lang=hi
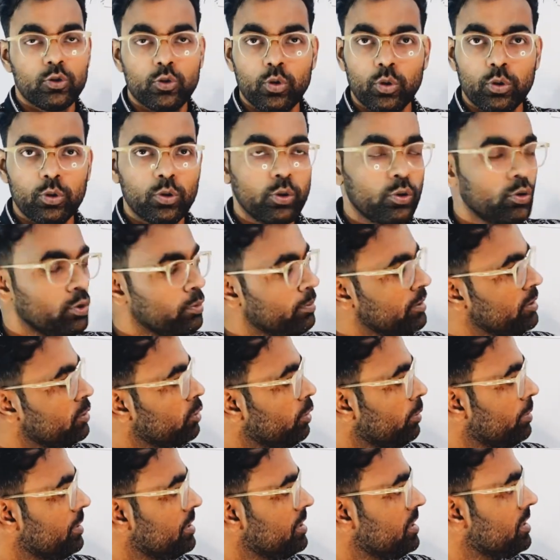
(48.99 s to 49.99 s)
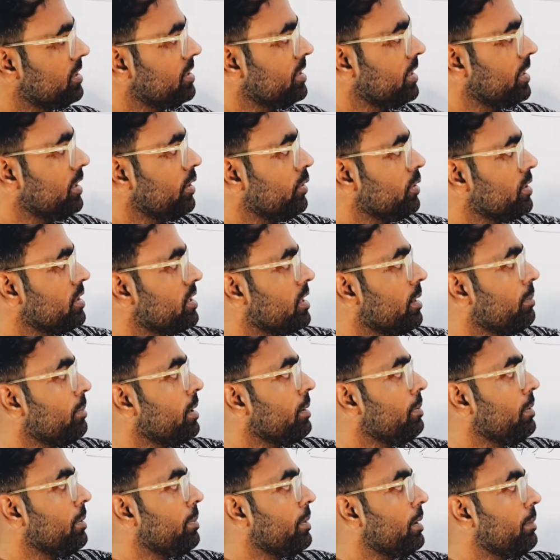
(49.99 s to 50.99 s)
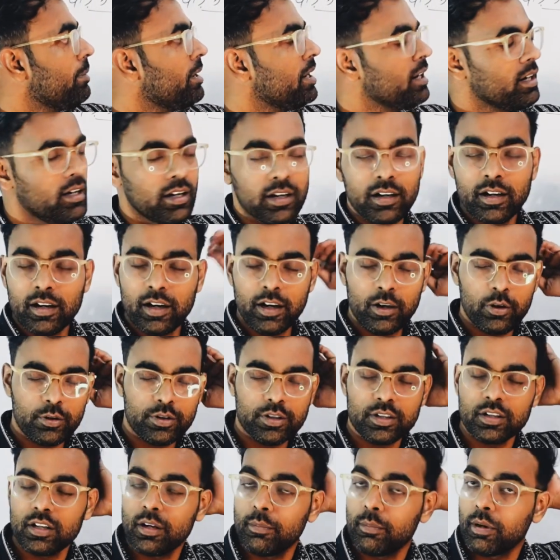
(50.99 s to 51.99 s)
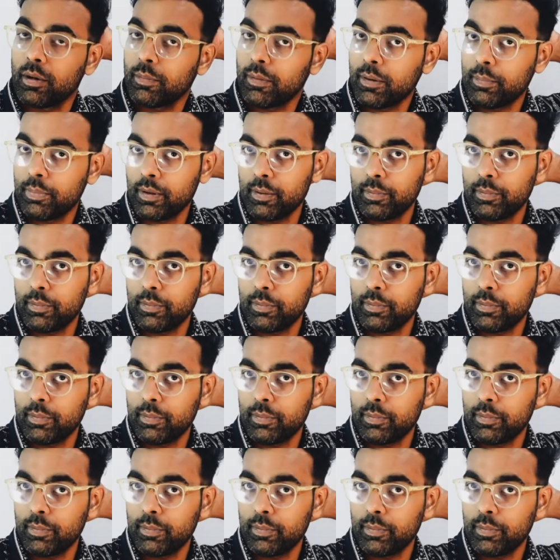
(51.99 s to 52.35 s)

जो दोनों में जो भी चीज़ चाहिए हो इस नंबर पे पेमेंट करना है और इसी नंबर पे